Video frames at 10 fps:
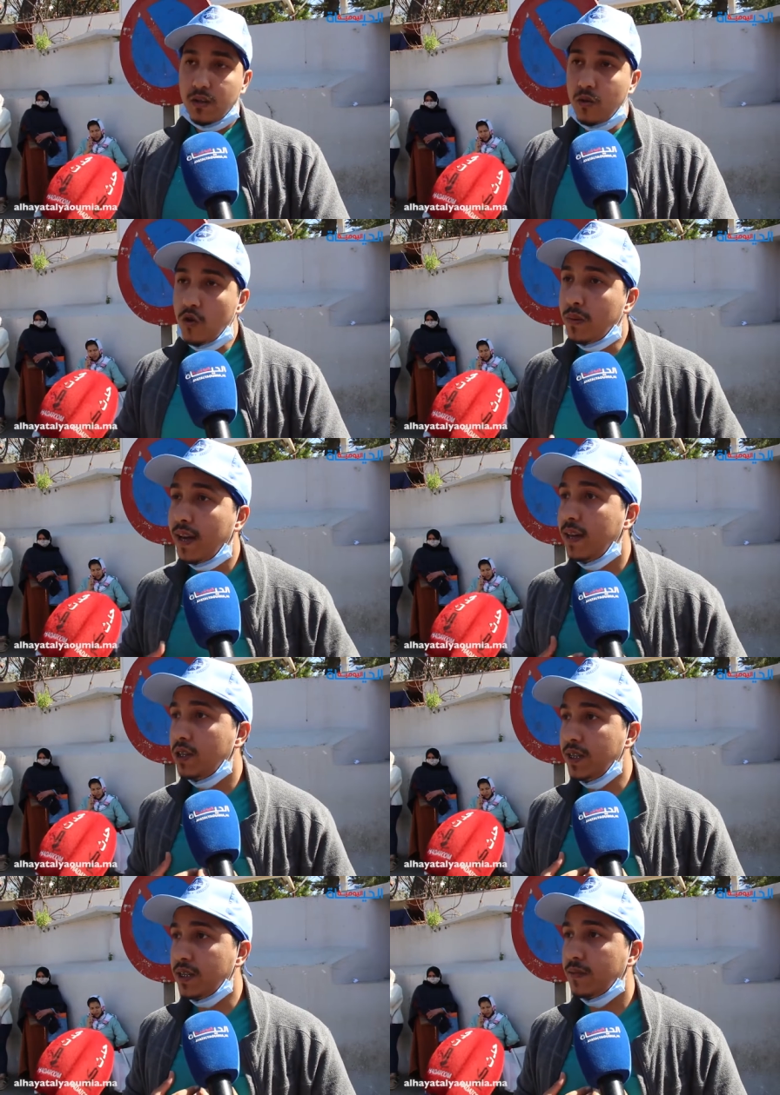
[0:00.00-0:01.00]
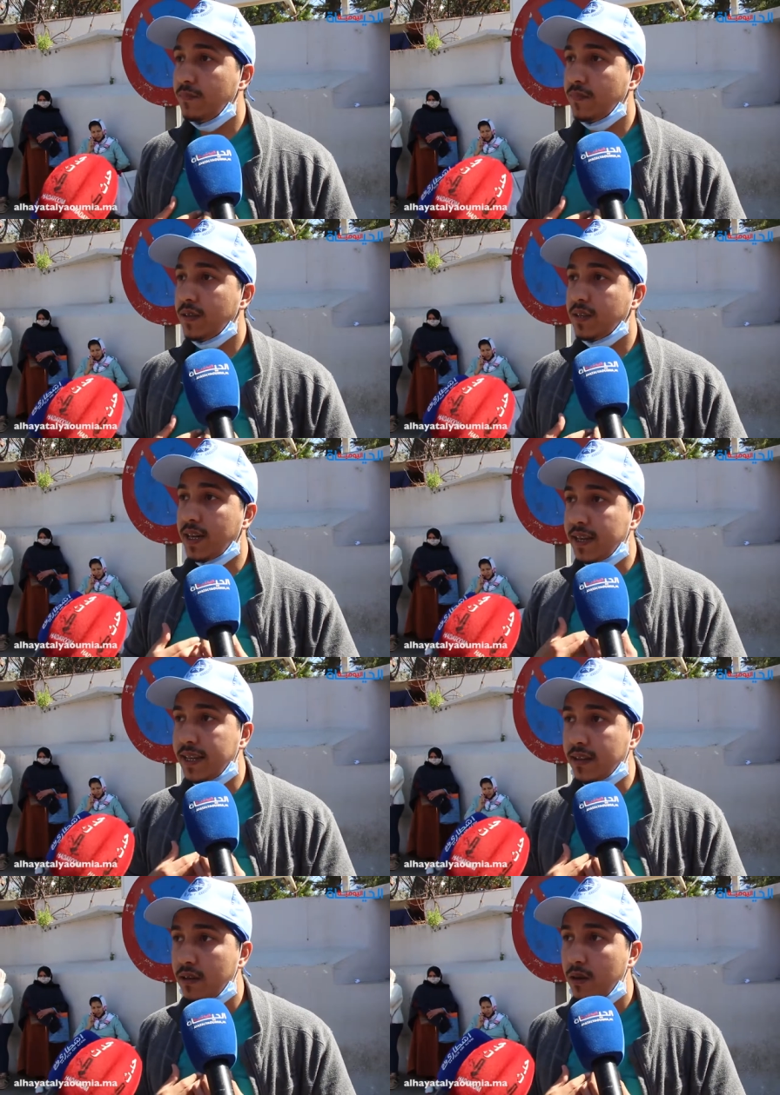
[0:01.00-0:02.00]
واليوم انا جيت
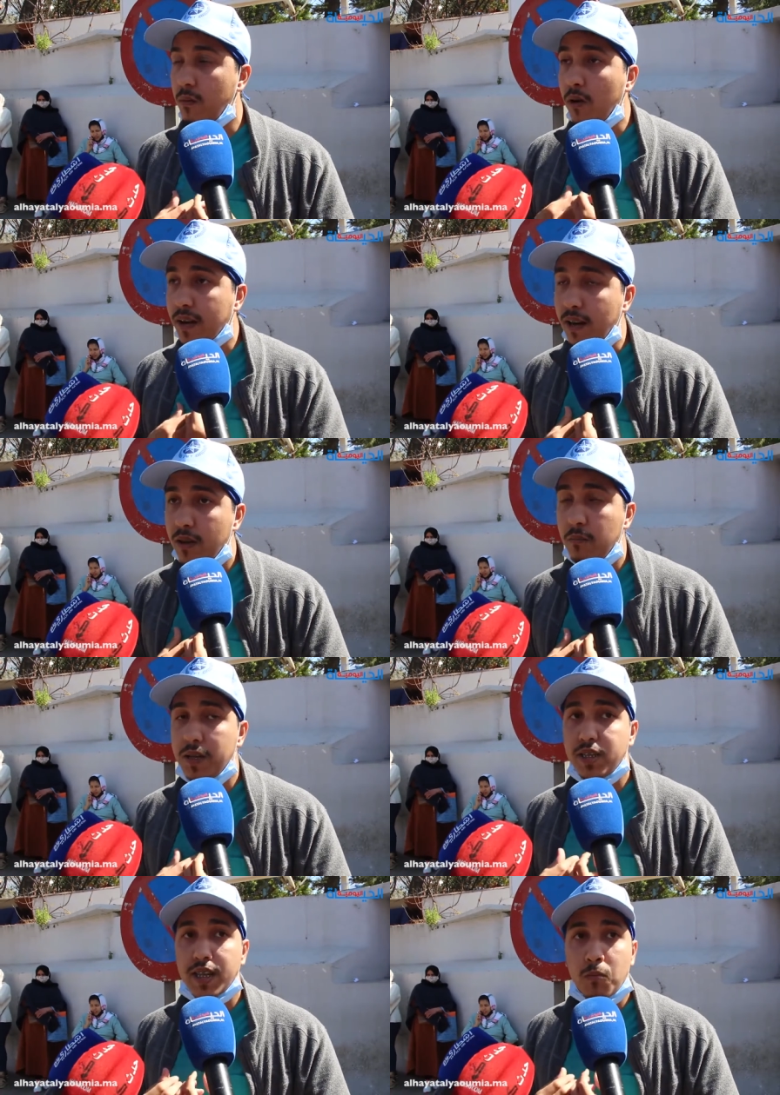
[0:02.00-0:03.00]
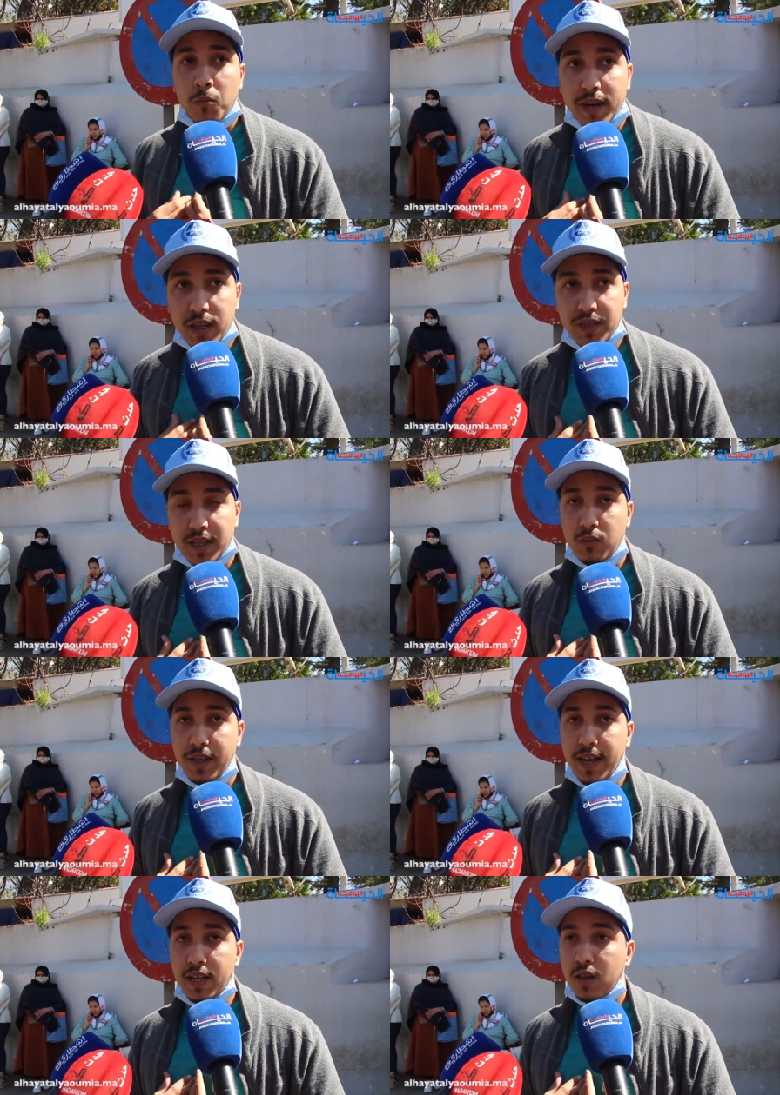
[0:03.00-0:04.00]
تنهضر بحرقه ماشي كممرض في التخدير
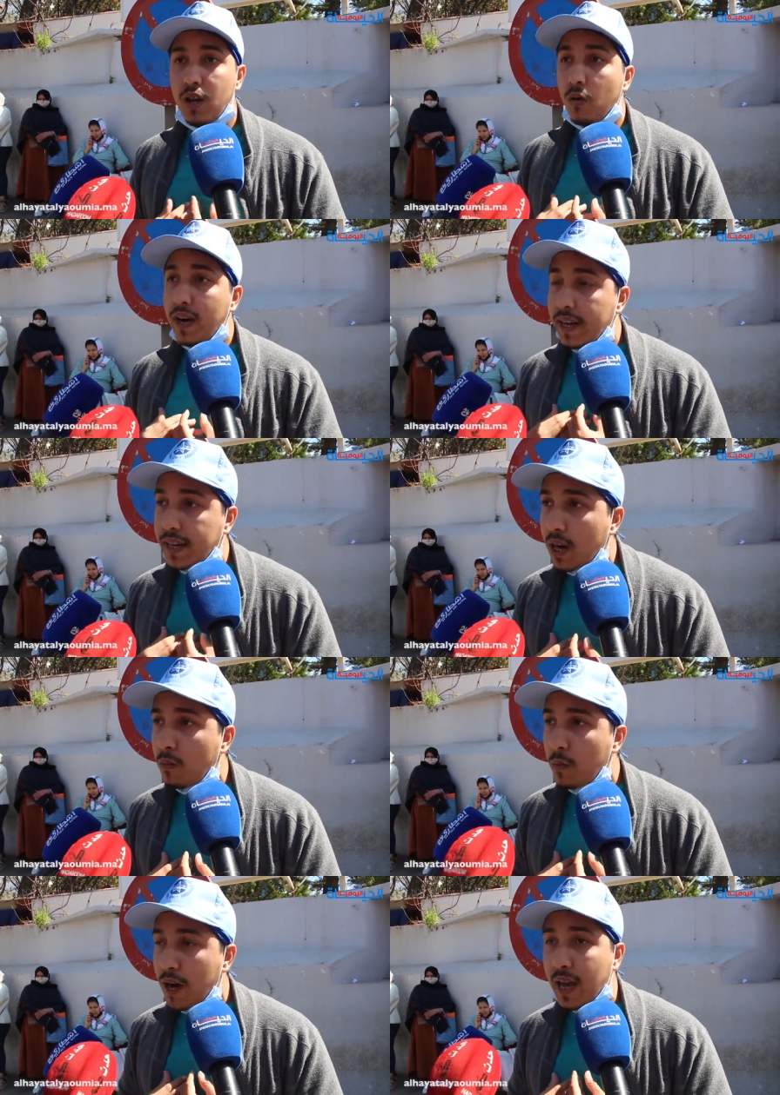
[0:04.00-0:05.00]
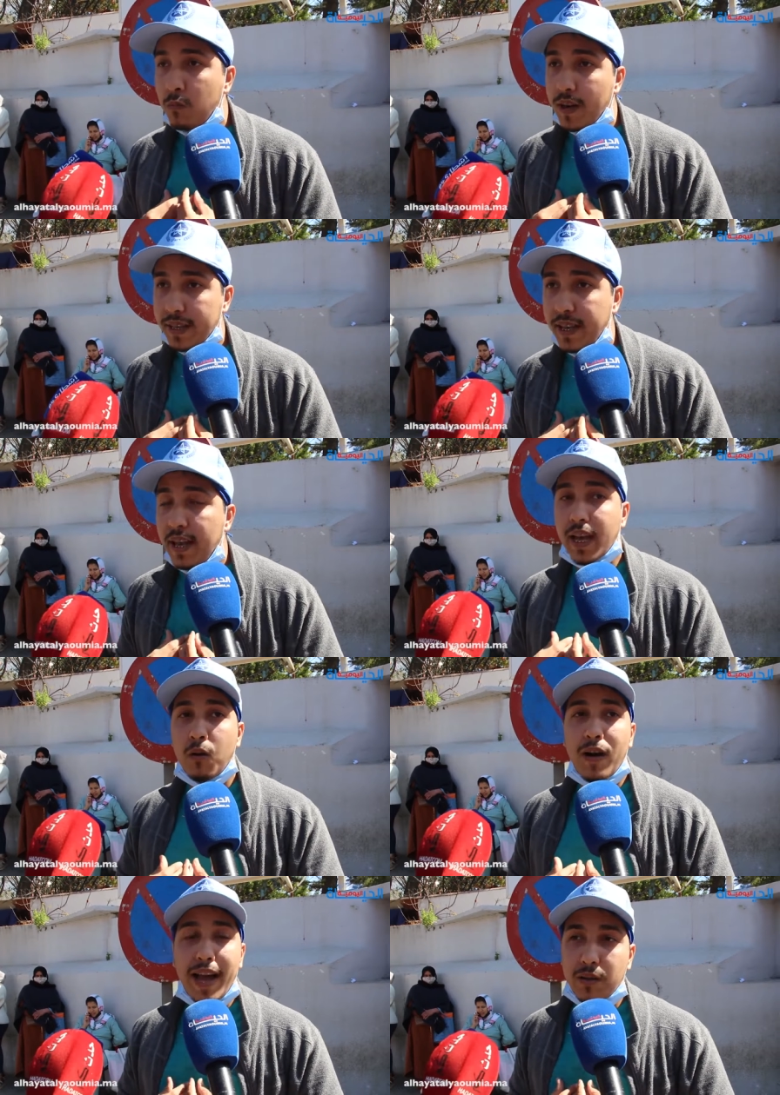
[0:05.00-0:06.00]
والانعاش ولكن كمواطن
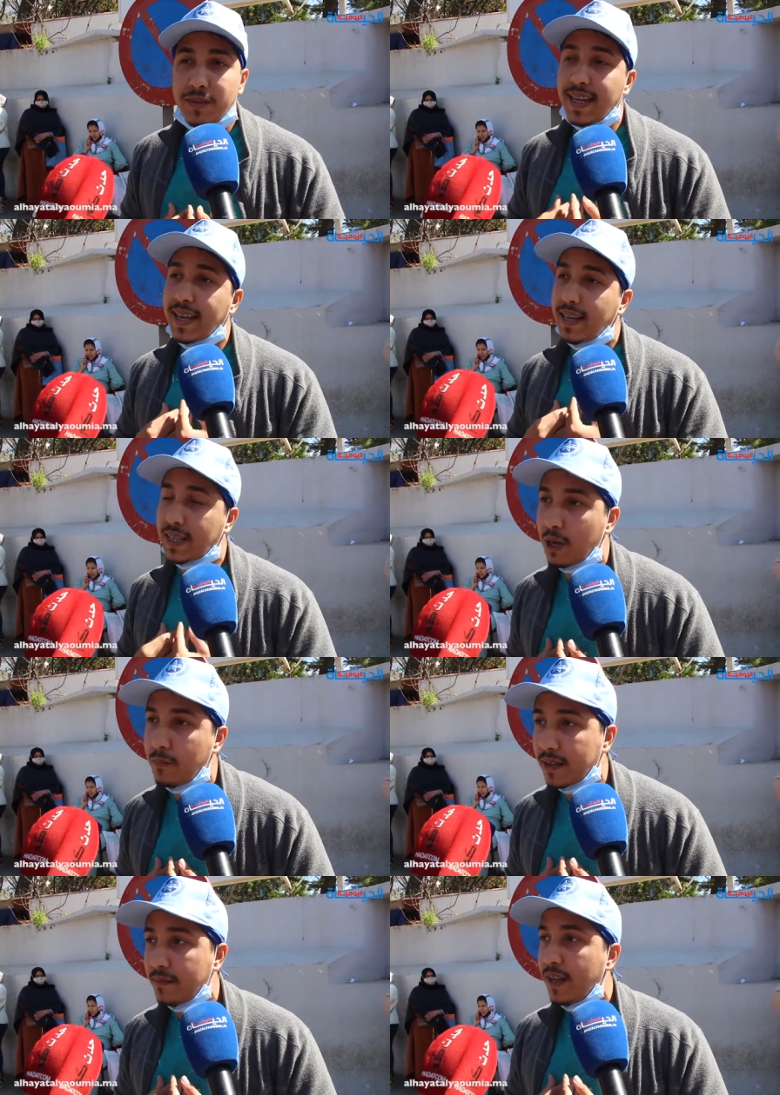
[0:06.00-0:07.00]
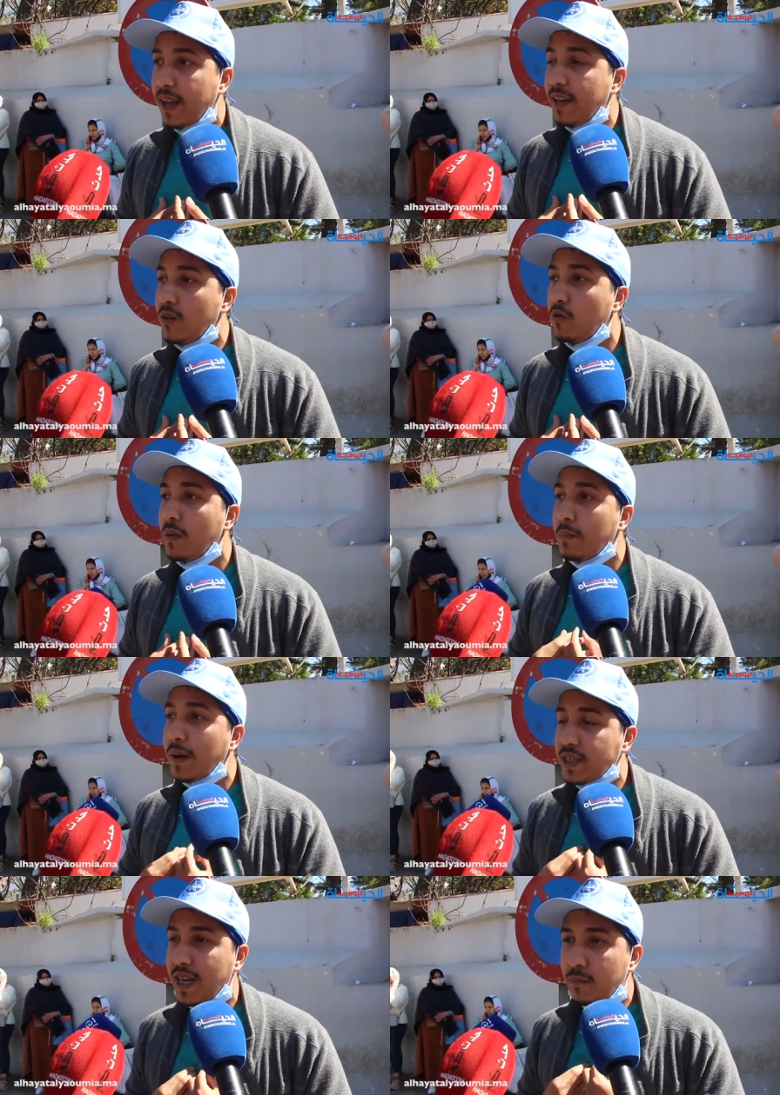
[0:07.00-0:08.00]
كواحد من ساكنه الرباط انه ما
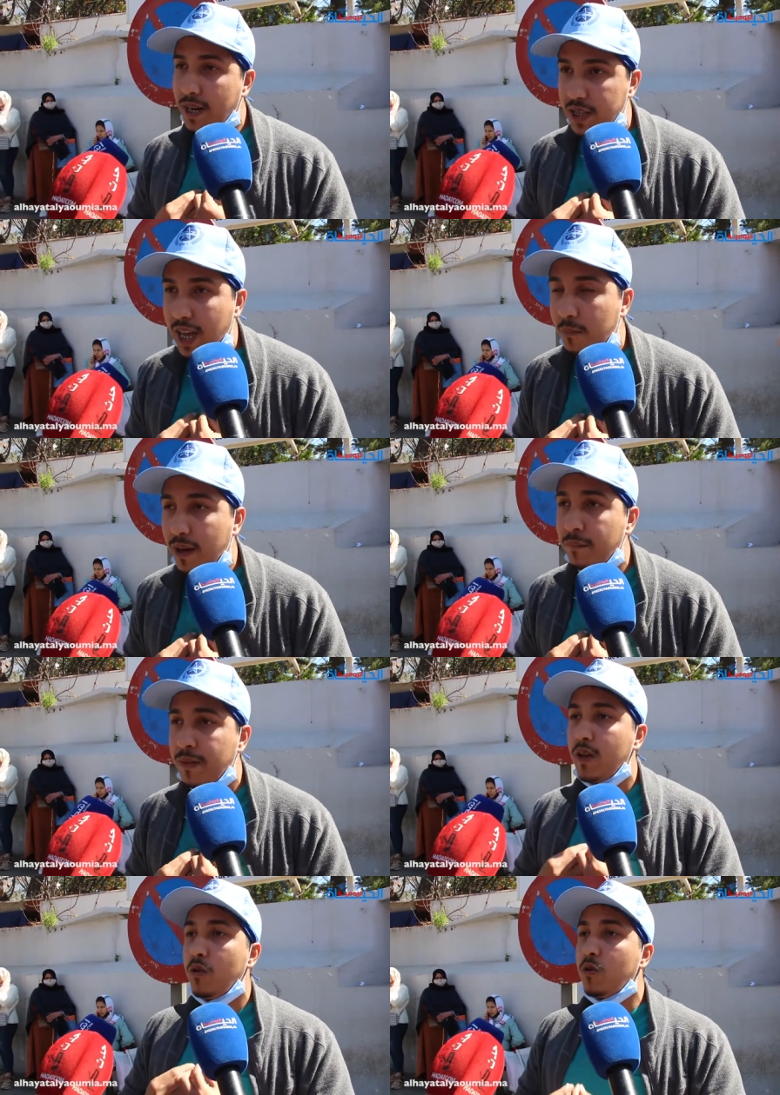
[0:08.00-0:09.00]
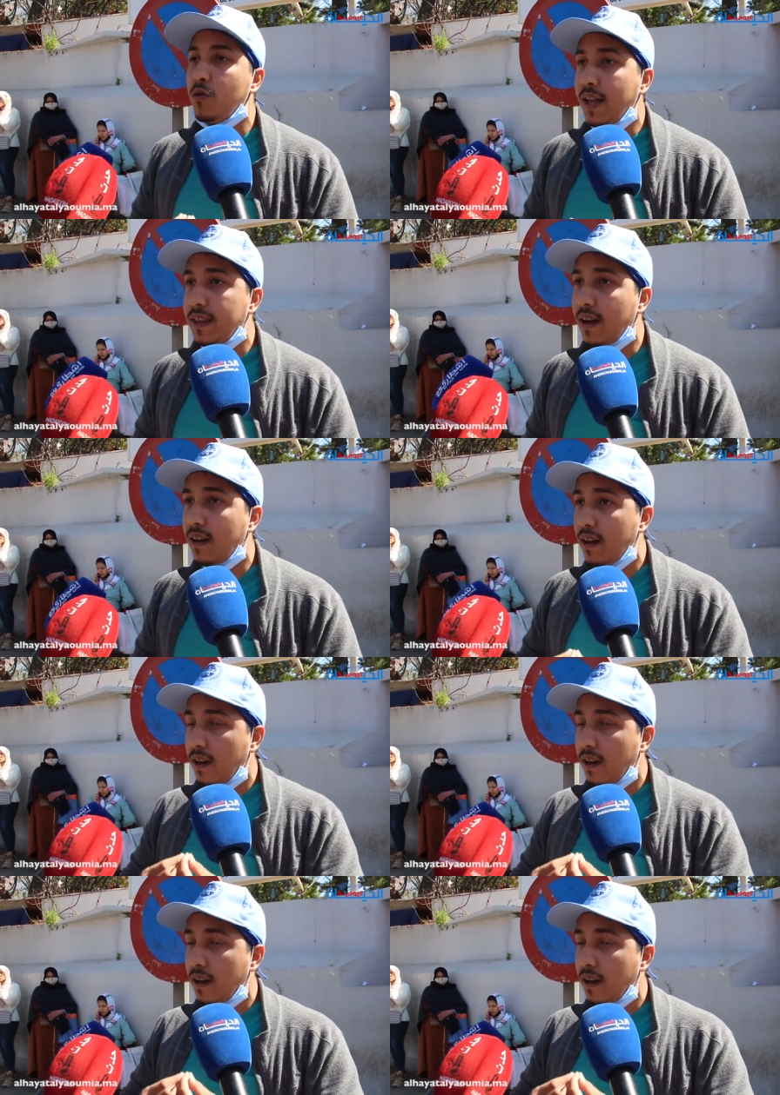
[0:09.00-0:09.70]
نبغيش انا مراتي حامله ويكون عندها